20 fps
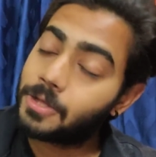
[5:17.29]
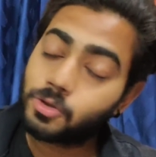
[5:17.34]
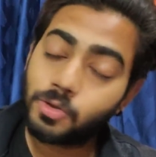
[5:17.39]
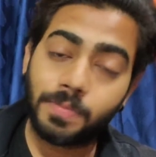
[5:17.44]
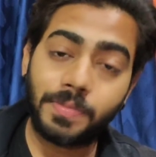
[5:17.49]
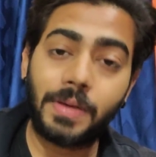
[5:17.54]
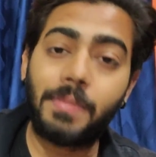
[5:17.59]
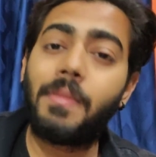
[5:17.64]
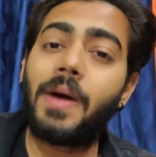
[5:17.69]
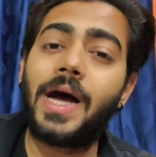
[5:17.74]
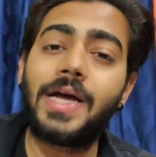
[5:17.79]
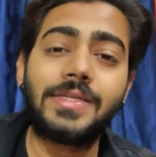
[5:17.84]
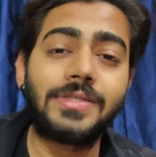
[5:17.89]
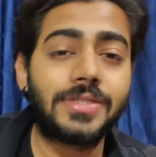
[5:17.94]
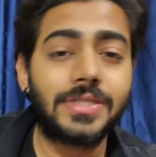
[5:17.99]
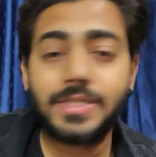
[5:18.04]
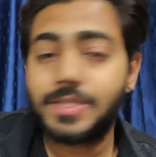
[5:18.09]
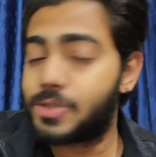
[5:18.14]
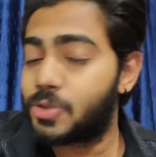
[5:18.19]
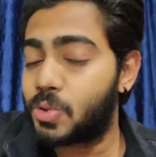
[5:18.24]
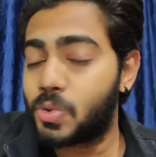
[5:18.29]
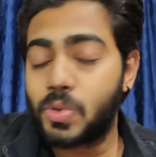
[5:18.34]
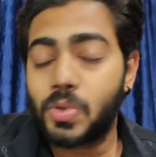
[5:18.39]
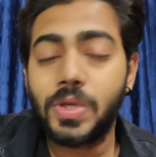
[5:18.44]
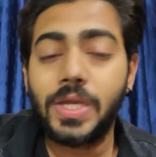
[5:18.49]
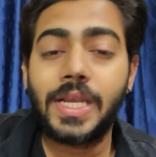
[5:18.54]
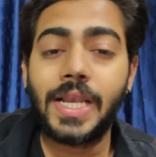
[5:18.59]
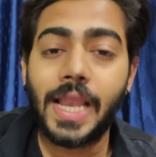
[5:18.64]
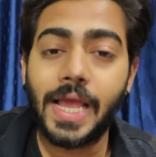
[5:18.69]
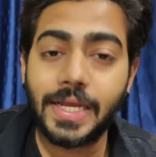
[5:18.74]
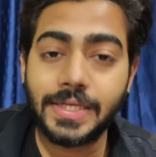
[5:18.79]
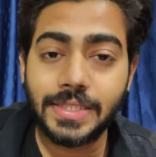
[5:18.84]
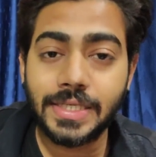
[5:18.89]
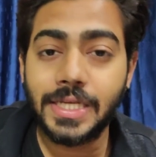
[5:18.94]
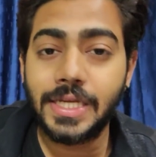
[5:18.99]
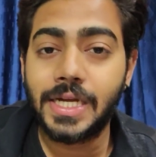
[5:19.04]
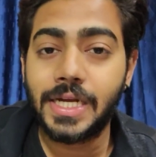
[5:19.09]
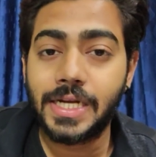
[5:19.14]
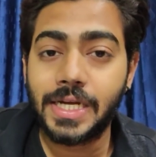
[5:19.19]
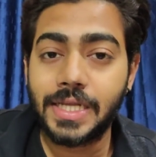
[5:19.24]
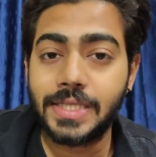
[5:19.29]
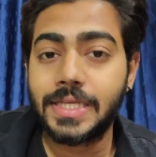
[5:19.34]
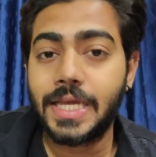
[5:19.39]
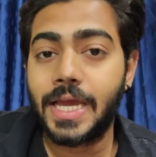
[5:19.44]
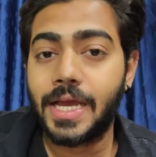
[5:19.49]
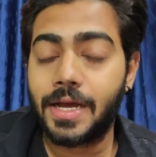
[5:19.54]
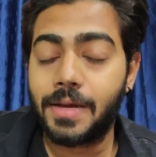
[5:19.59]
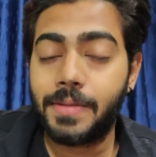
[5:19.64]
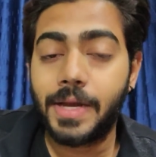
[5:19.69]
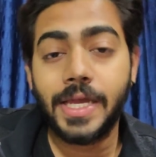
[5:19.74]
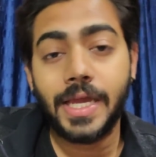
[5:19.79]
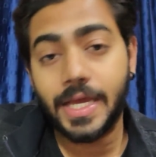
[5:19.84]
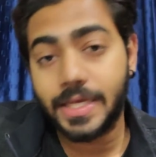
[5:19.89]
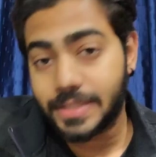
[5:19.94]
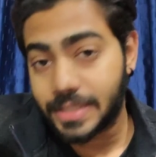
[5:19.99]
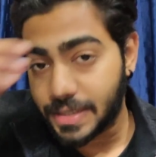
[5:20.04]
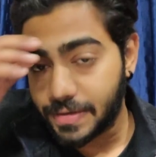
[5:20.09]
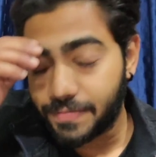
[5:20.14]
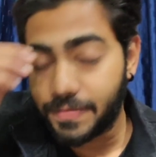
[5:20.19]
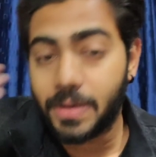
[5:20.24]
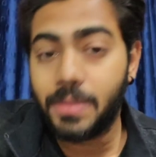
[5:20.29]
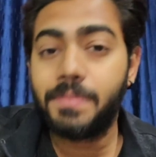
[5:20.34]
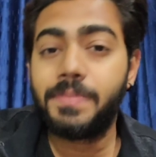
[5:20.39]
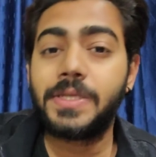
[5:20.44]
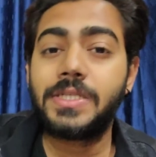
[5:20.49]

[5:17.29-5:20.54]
तो ब्रह्मास्त्र से तो कोई क्लैश नहीं करना चाहेगा भाई ऐसी ही फिल्म